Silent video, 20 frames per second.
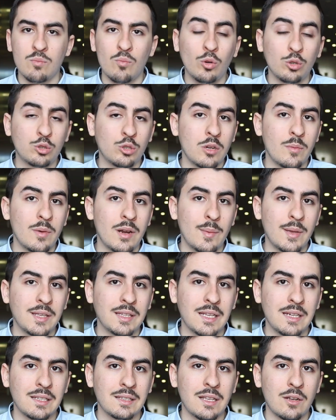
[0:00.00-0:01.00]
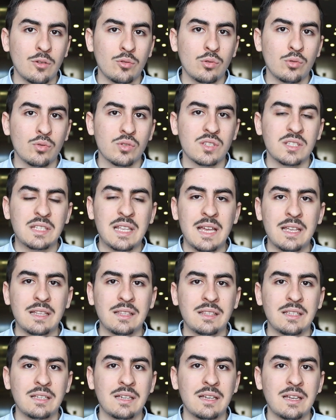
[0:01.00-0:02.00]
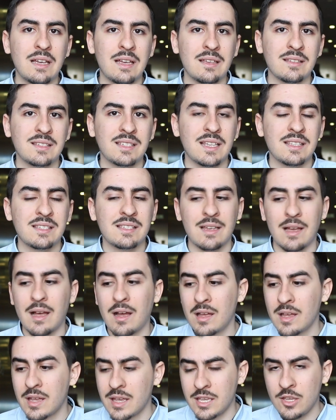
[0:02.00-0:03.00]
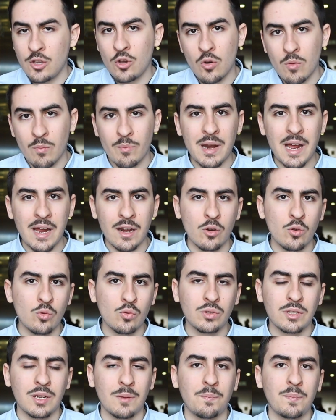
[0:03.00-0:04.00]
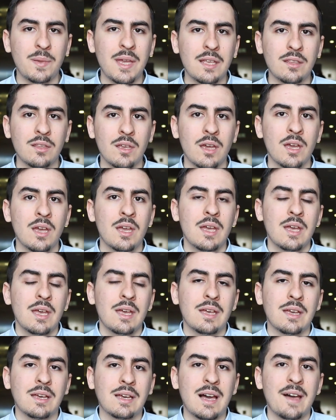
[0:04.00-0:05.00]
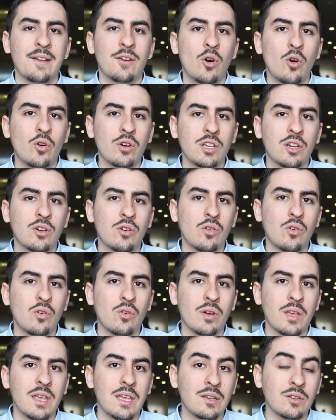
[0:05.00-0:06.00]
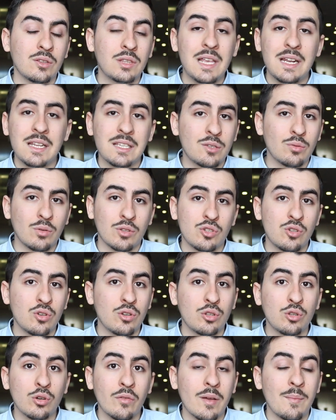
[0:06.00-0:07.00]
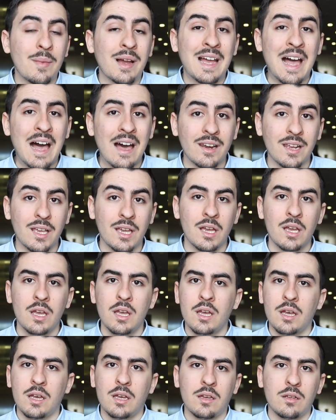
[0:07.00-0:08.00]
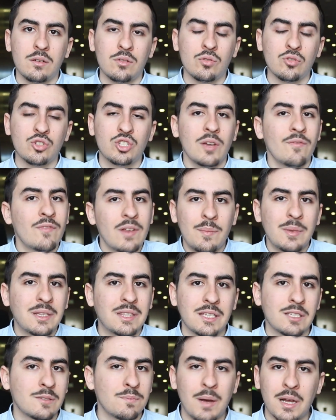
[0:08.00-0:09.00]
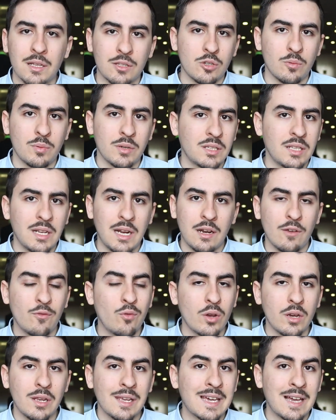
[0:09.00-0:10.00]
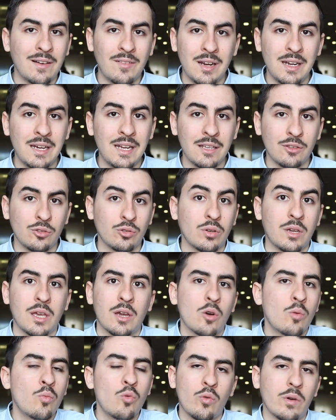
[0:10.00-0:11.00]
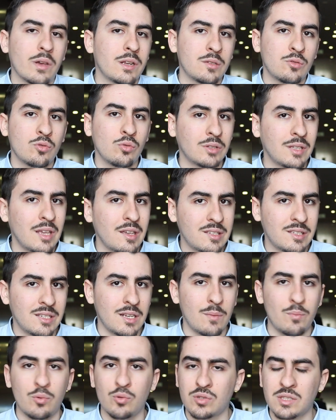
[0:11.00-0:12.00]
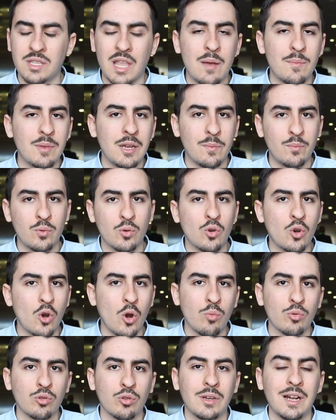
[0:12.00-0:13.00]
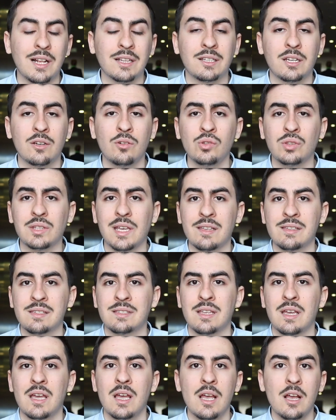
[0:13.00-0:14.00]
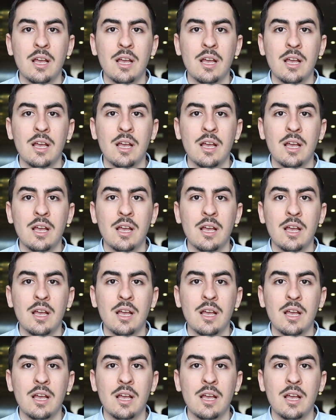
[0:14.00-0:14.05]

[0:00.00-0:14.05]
molto liberamente all'interno di uno stand senza ingombrare con un treppiede eh, canonico e in delle situazioni dove magari eh, non c'è veramente spazio per tirare fuori il cavalletto che comunque risulta essere più stabile e più comodo in altri contesti,